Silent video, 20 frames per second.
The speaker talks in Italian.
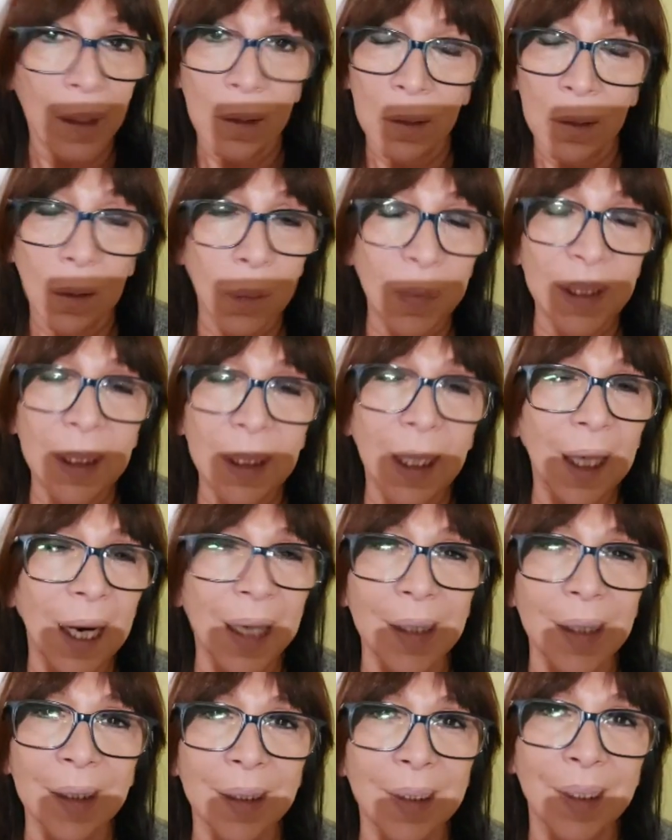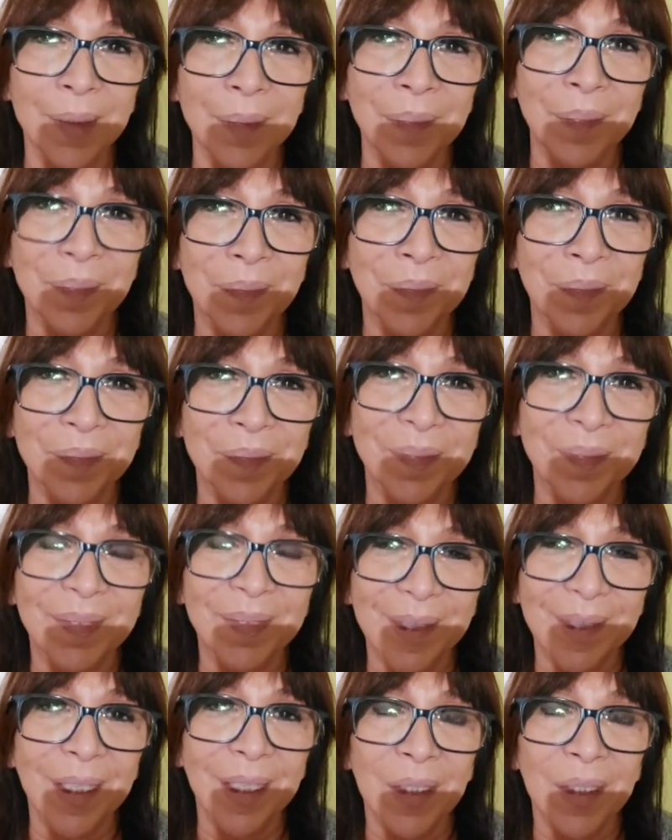Non mi interessa.
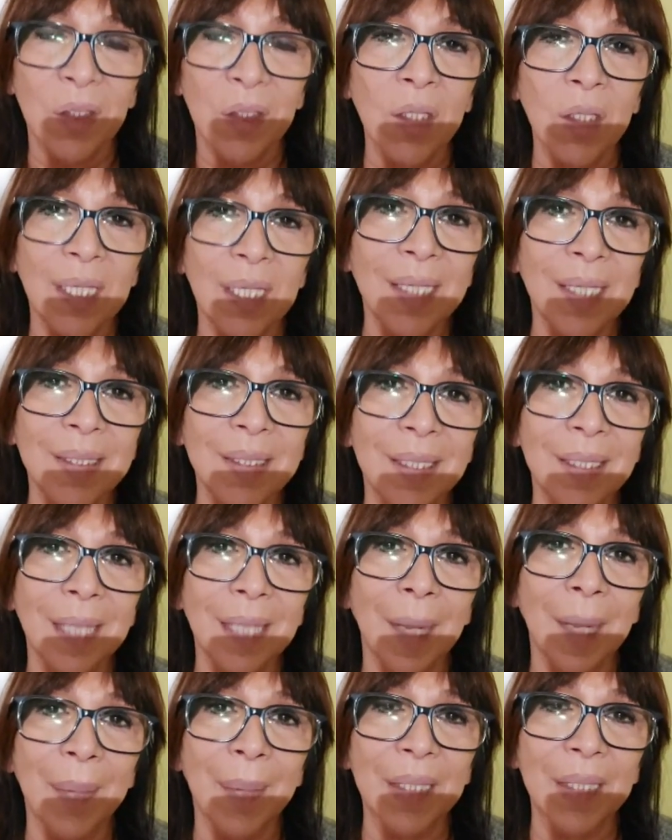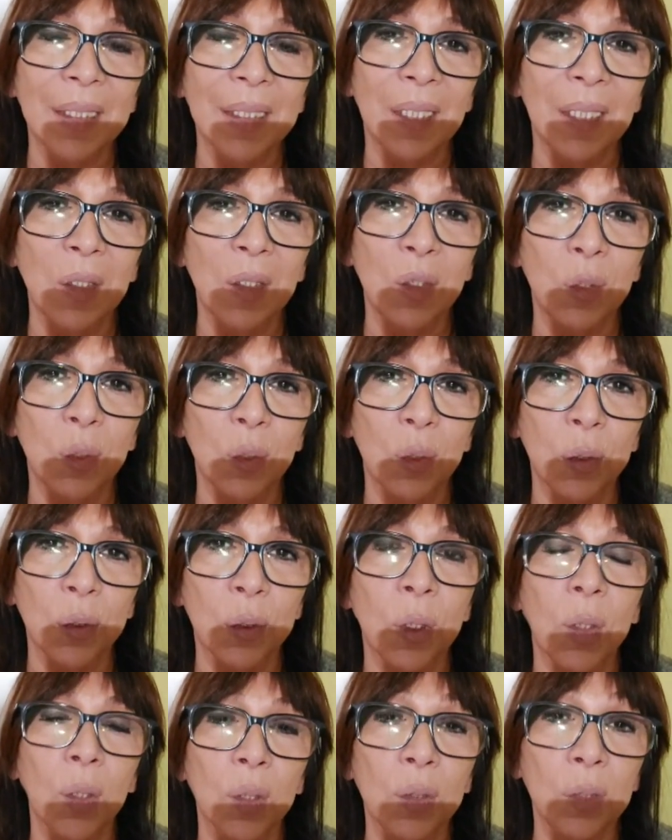So di essere dalla parte del
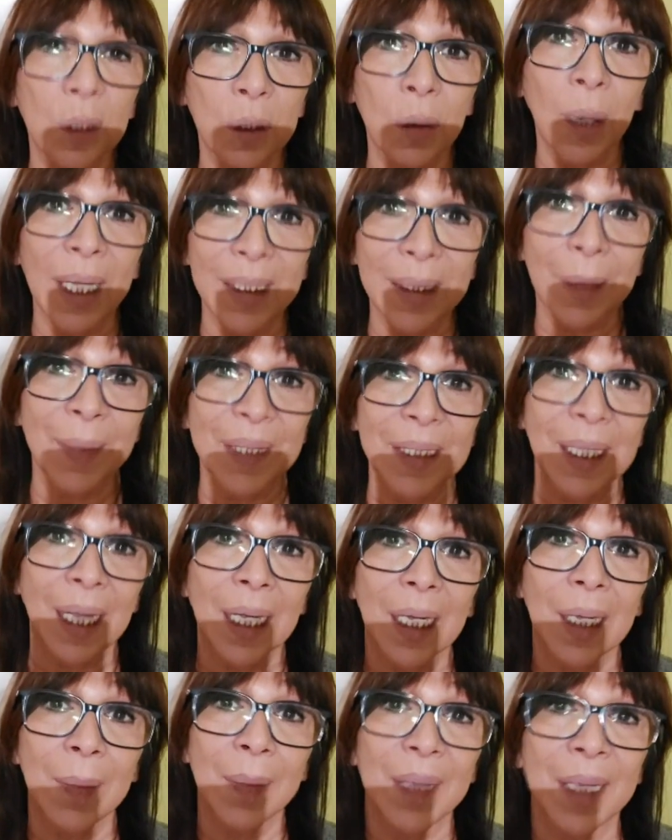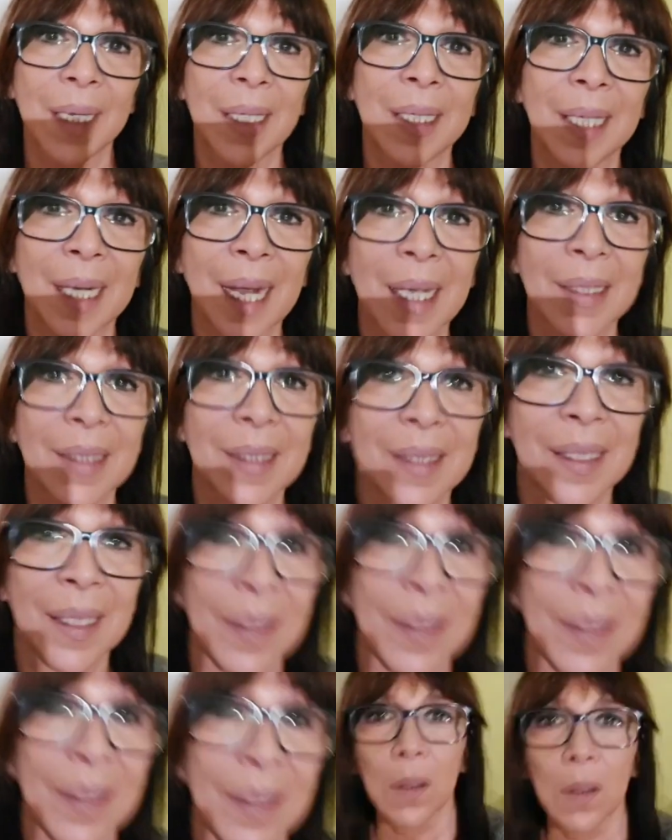giusto. Continuate a mandare le mail,
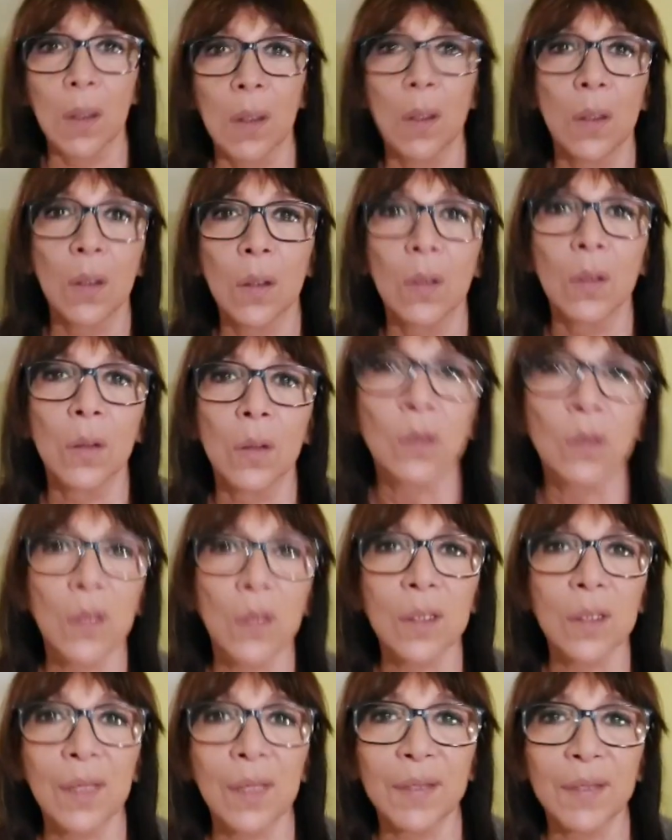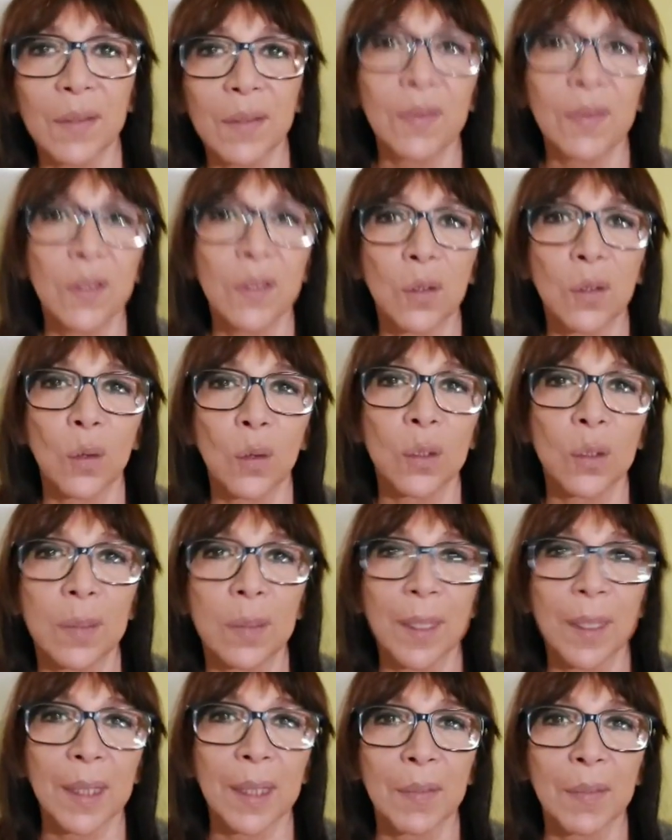grazie. Non so se avete visto
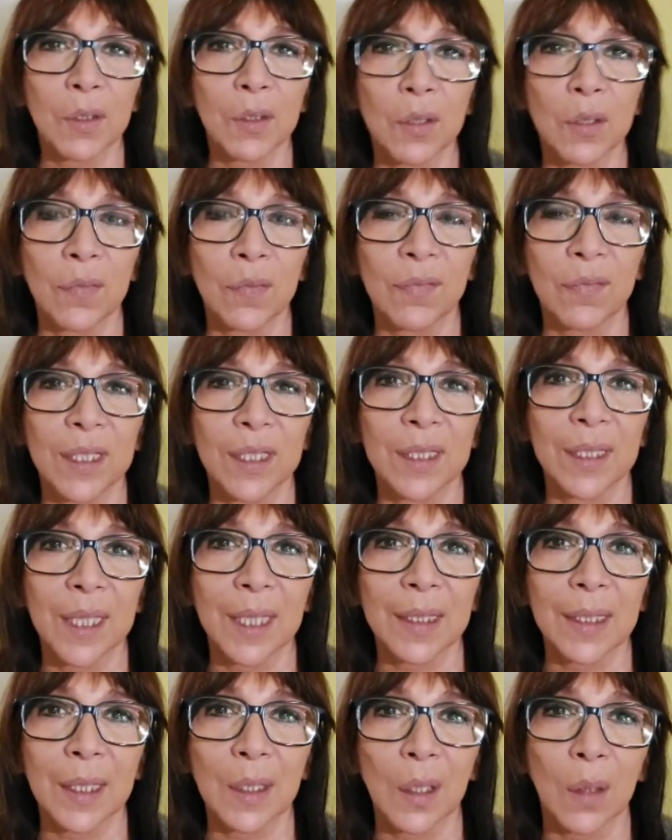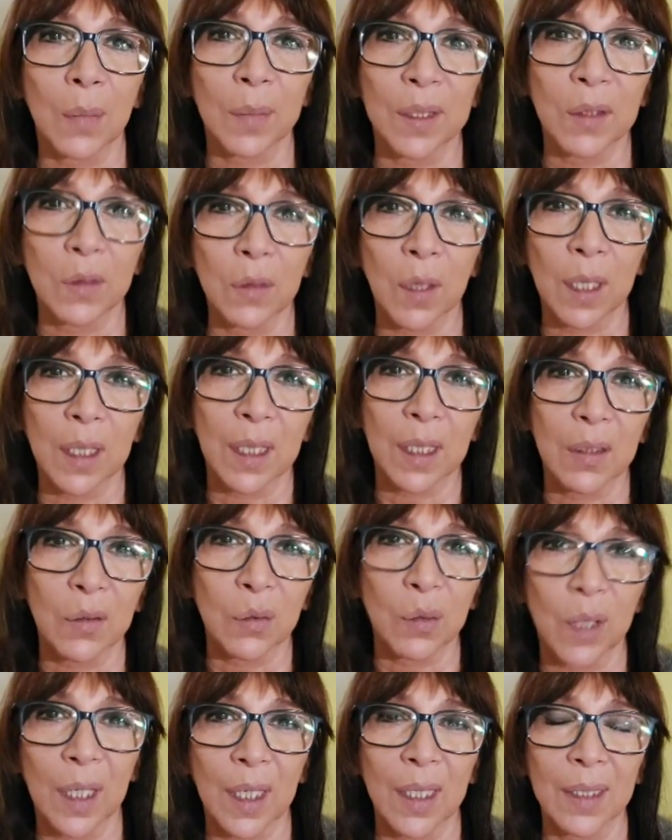l'ultima che mi sono inventata, che ho messo anche
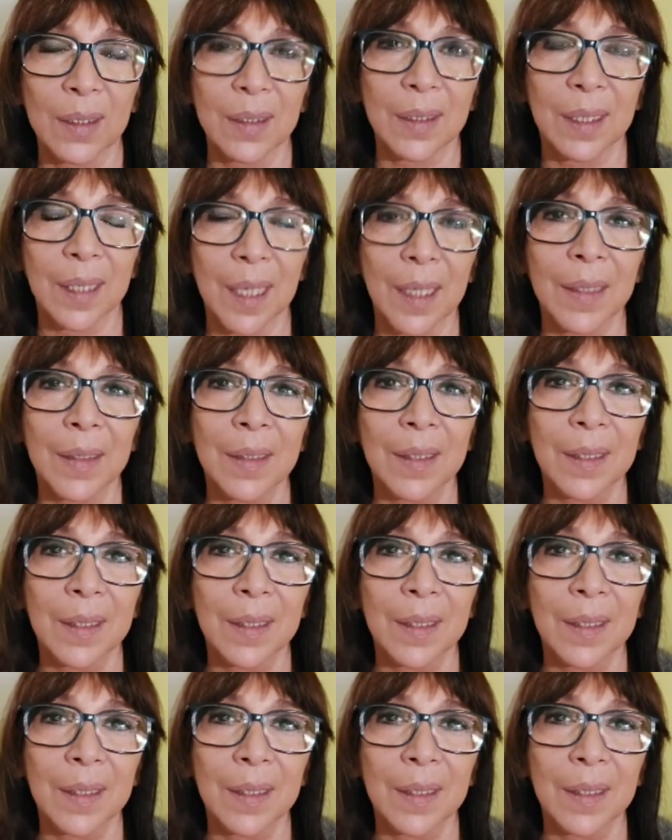sulla lettera